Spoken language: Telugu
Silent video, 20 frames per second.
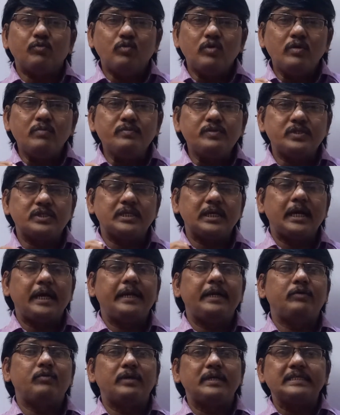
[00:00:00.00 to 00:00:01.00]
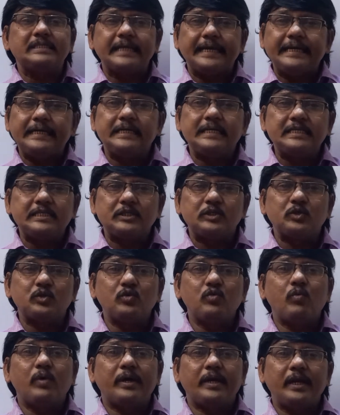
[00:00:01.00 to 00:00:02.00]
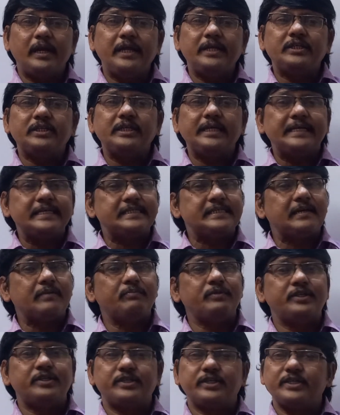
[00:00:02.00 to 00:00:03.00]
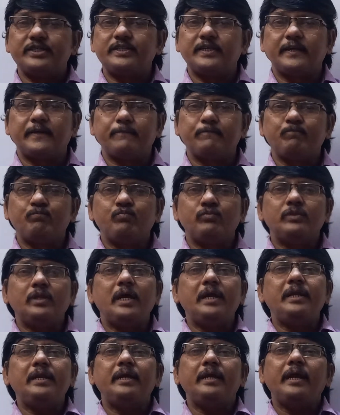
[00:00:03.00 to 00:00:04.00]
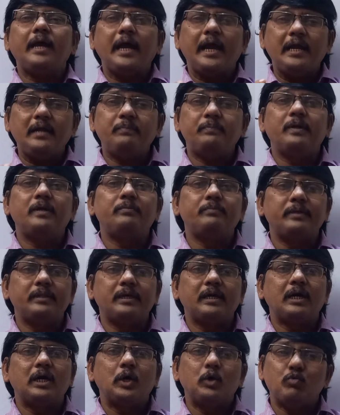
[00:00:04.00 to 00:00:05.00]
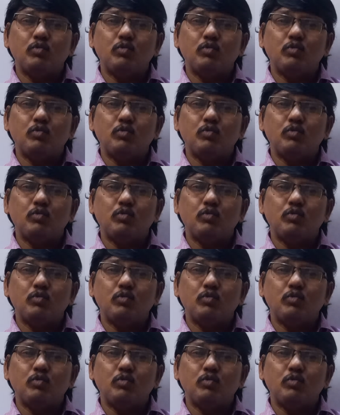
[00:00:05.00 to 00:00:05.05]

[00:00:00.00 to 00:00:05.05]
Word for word: ఓమ్స్ అనేటువంటి సైంటిస్టు ఒక రిలేషన్ని ఎస్టాబ్లిష్ చేశారు దాన్ని ఆయన పేరు మీదుగా